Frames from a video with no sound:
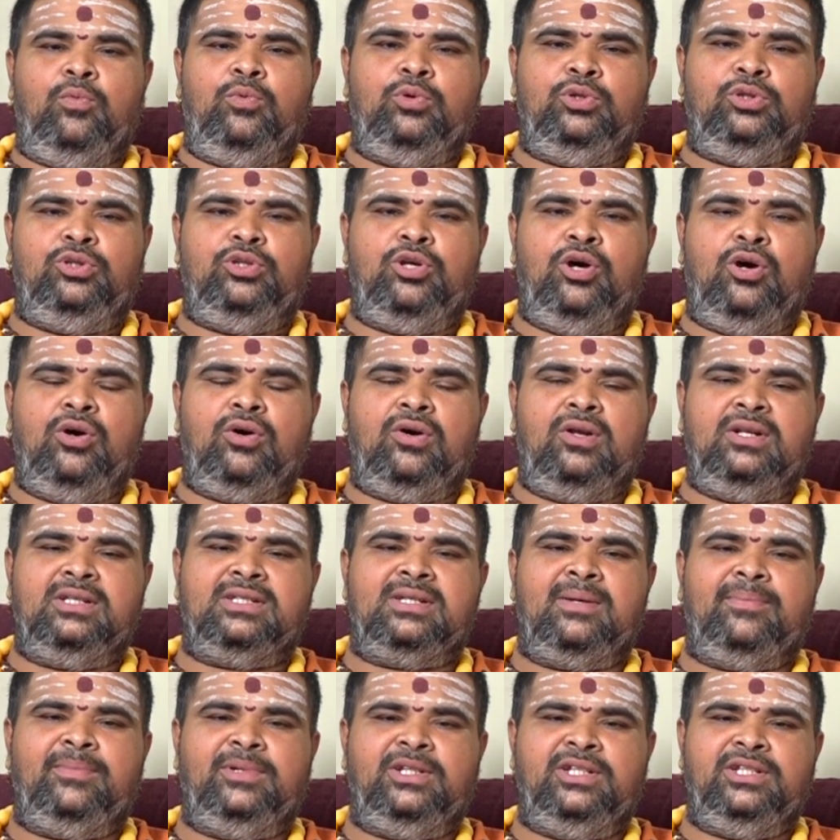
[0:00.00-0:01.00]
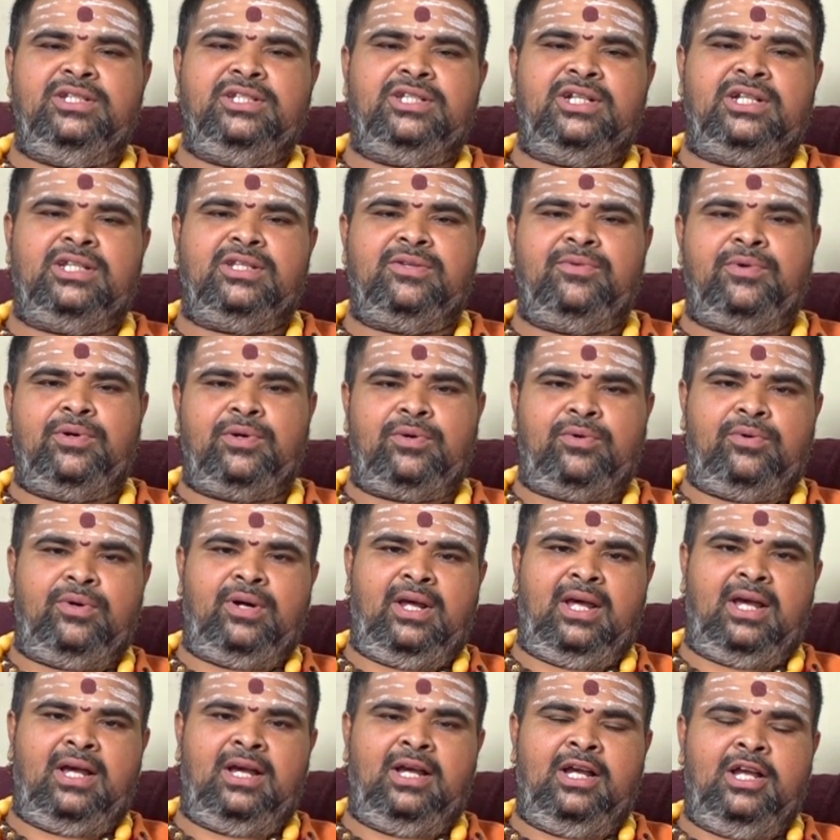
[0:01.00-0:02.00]
ఉద్యోగులకు సంబంధించినంత వరకు
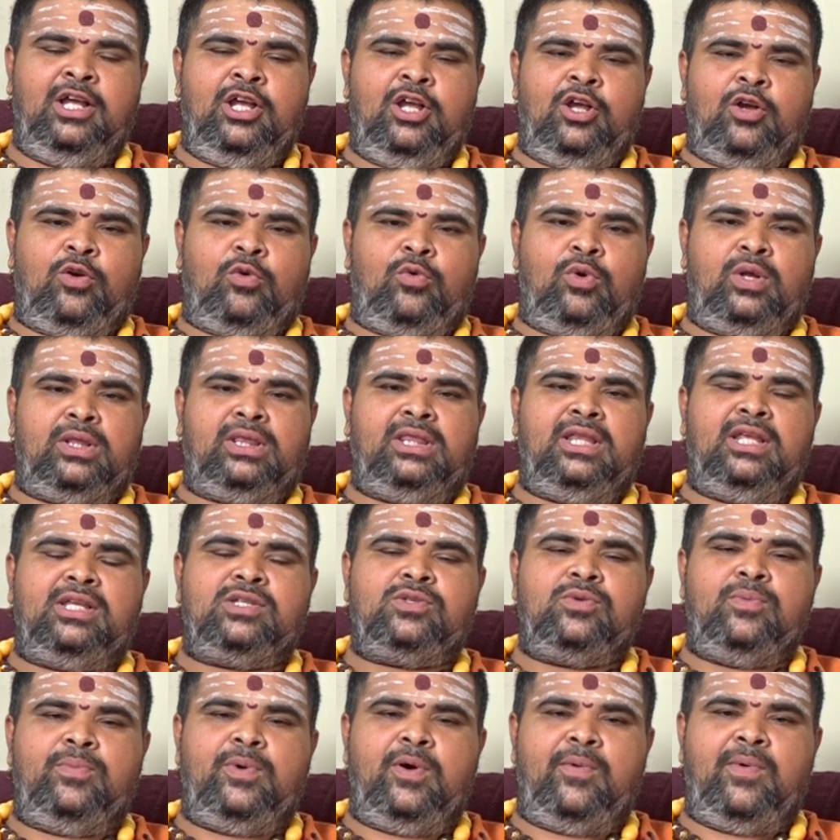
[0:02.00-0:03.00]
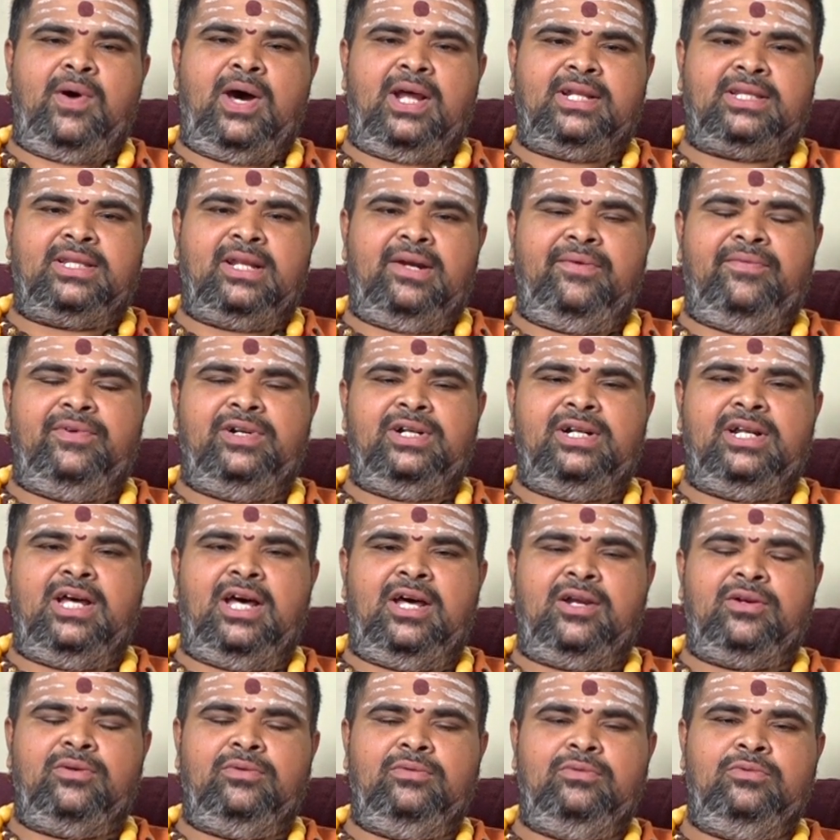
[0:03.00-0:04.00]
కూడా కొత్త శుభవార్తలు
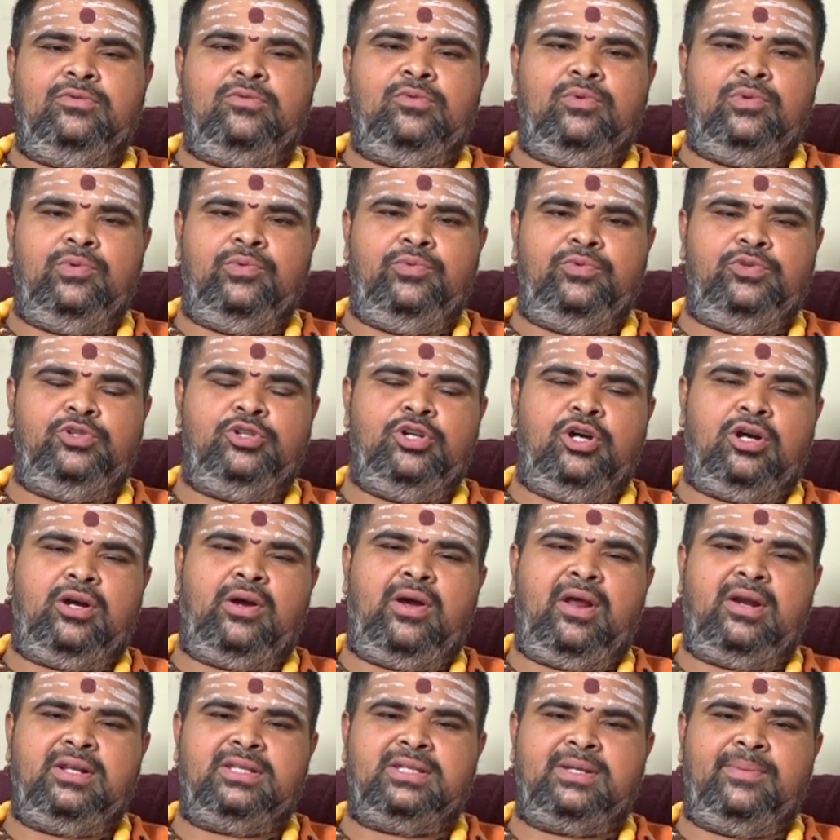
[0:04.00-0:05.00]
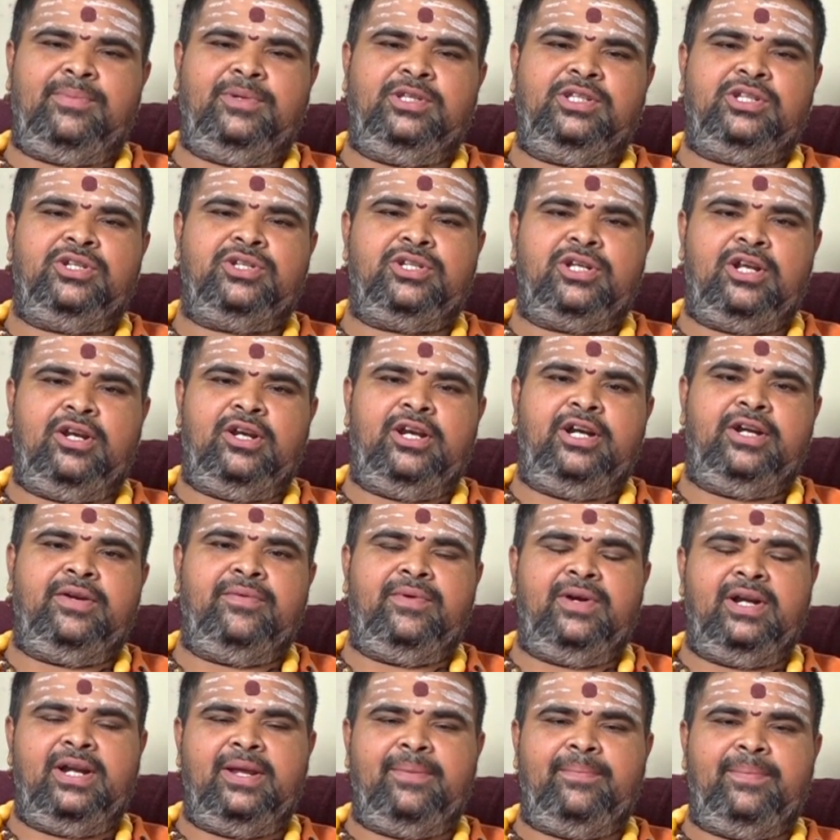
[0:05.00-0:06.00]
వింటారు ఉద్యోగాలు సంబంధించిన
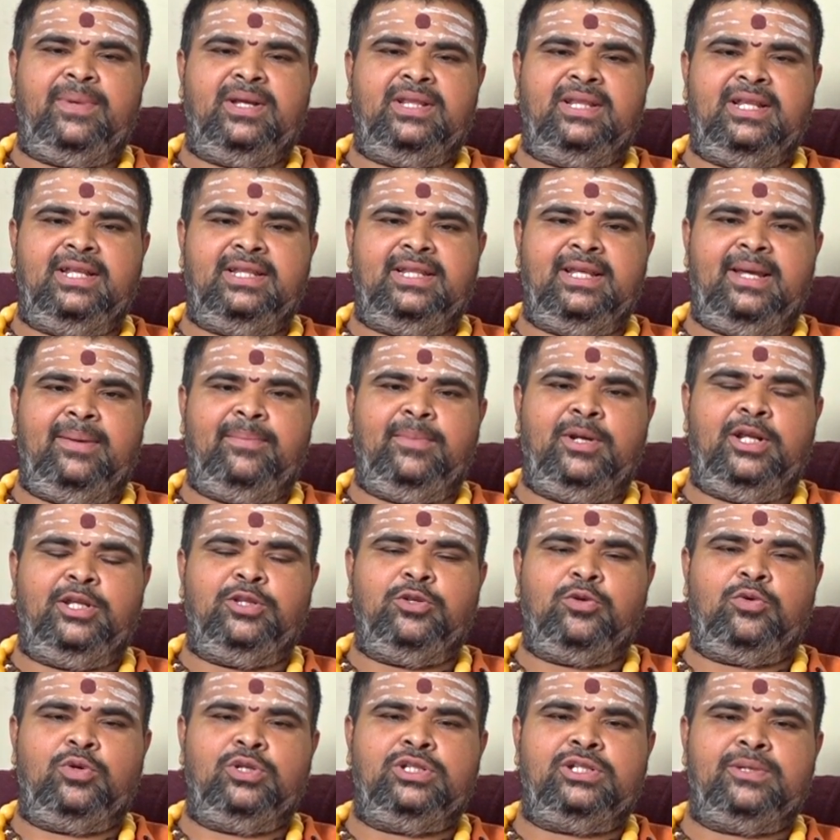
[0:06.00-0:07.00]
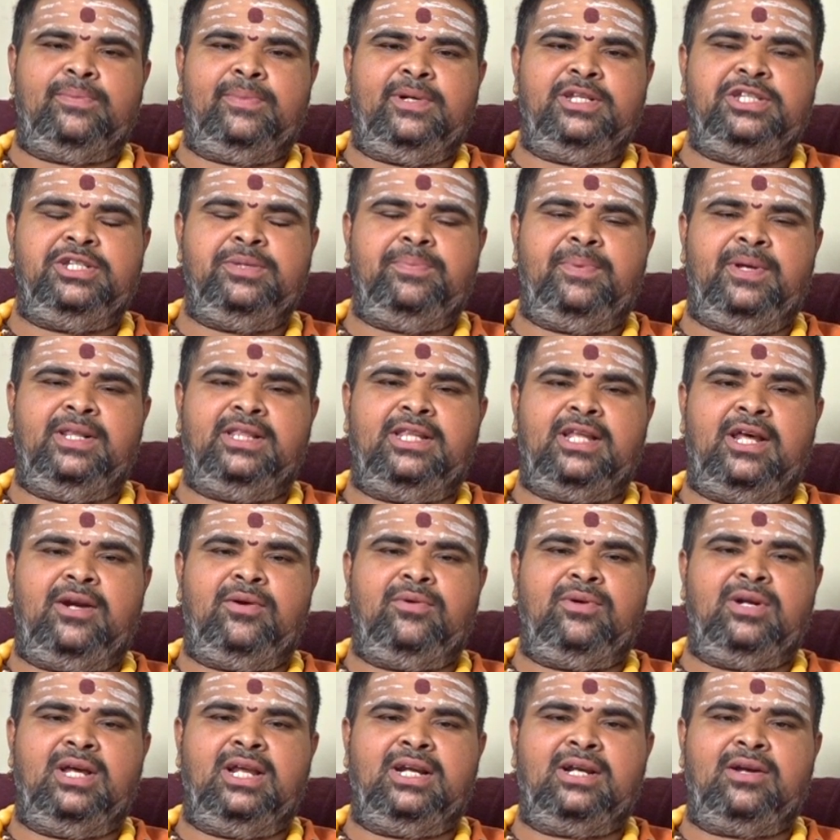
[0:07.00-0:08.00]
ఎటువంటి ఇబ్బంది అయితే ఏమి లేదు కొంచెం మంచి ఫలితాలు
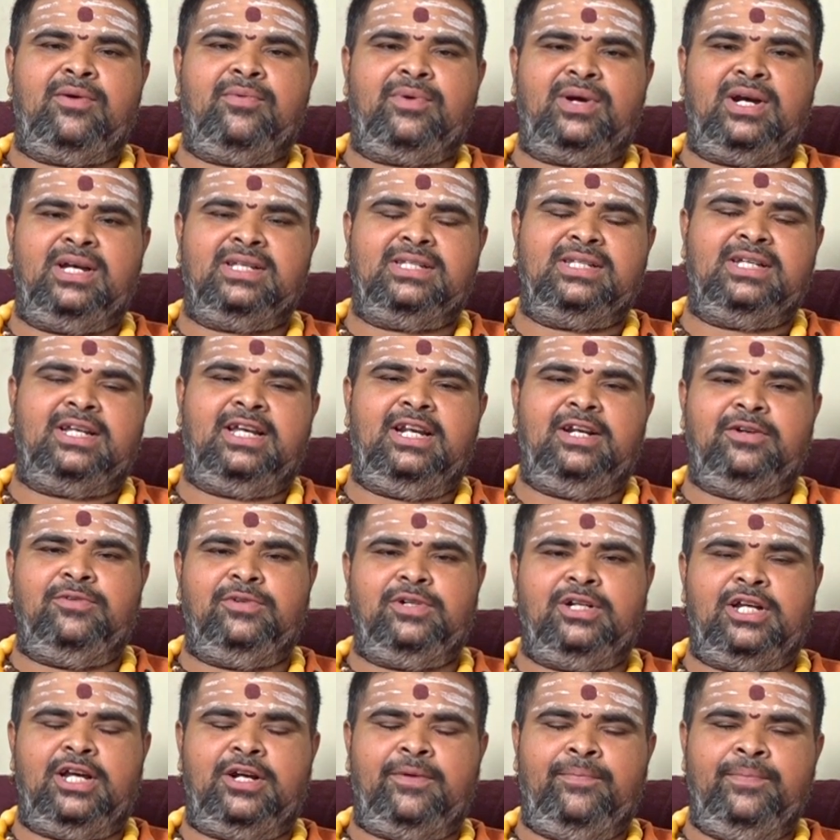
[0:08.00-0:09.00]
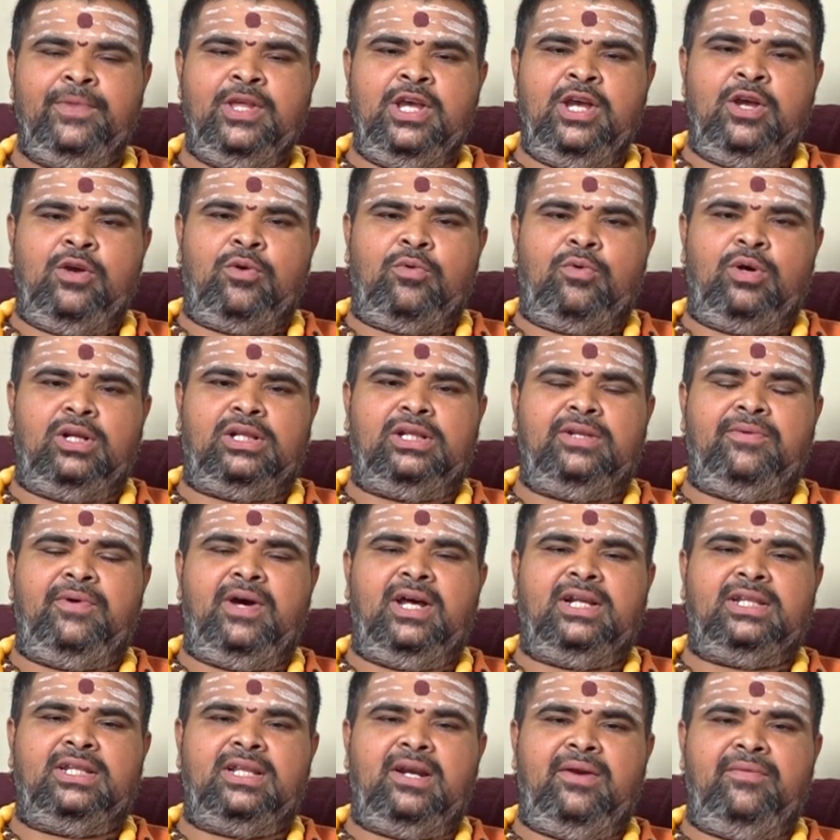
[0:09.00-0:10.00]
ఉండడానికి అవకాశం కలిగి ఉంటారు కొత్త
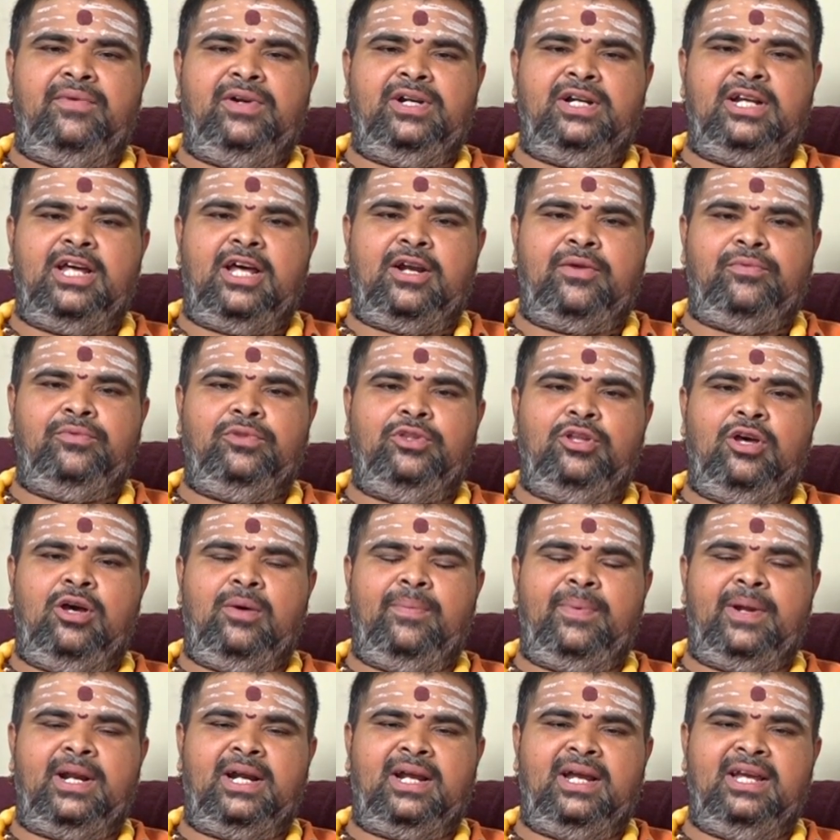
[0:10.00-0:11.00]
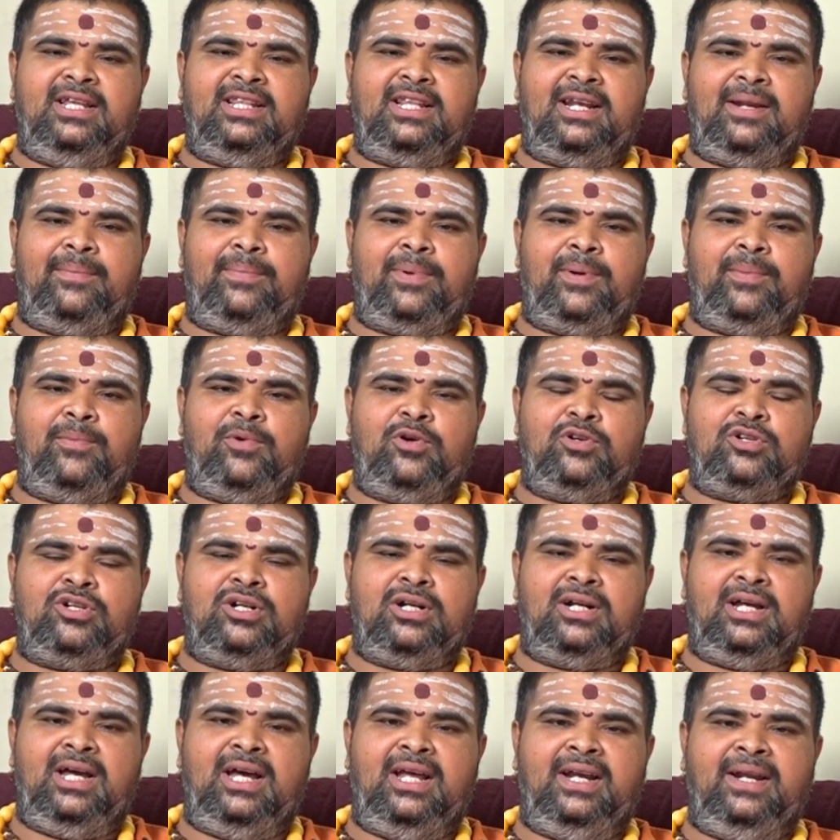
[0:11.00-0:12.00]
వార్తలు వింటారు ఉద్యోగపరంగా ఏదైనా
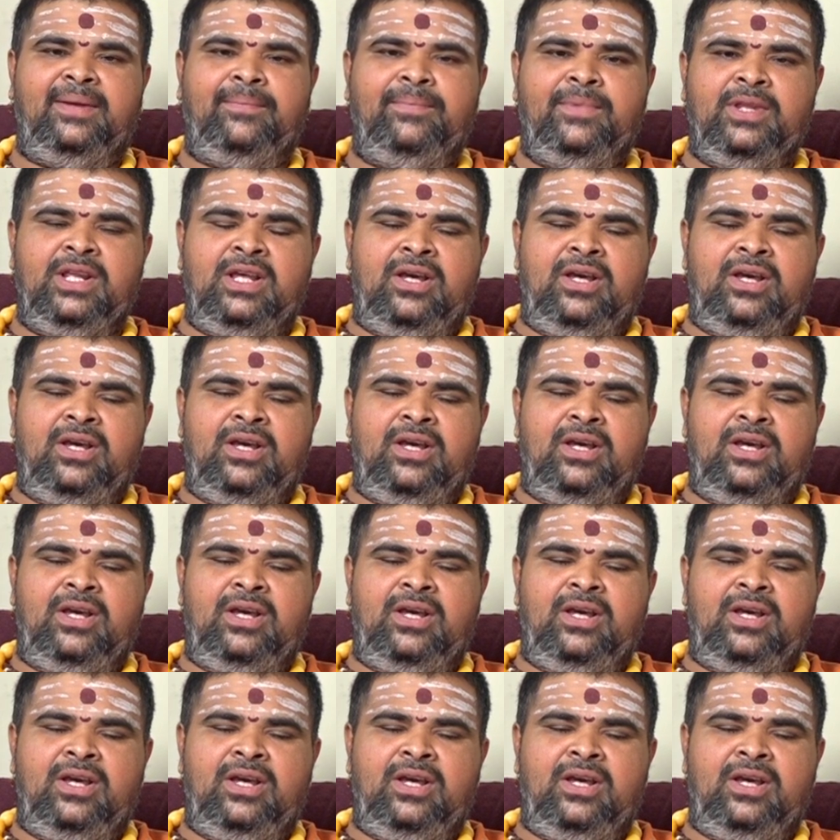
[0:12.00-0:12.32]
ప్రమోషన్ కానీ